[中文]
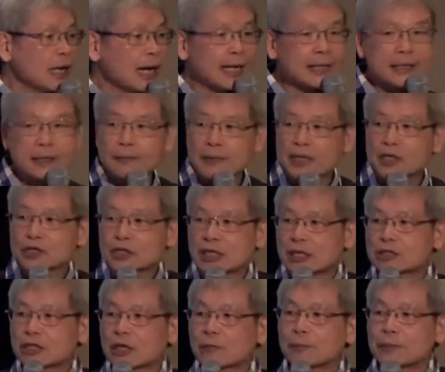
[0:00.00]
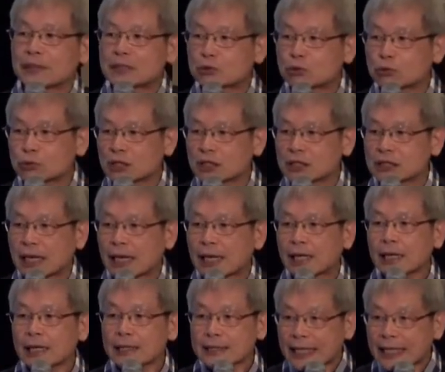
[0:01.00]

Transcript: 按了没有效叫本处底伤。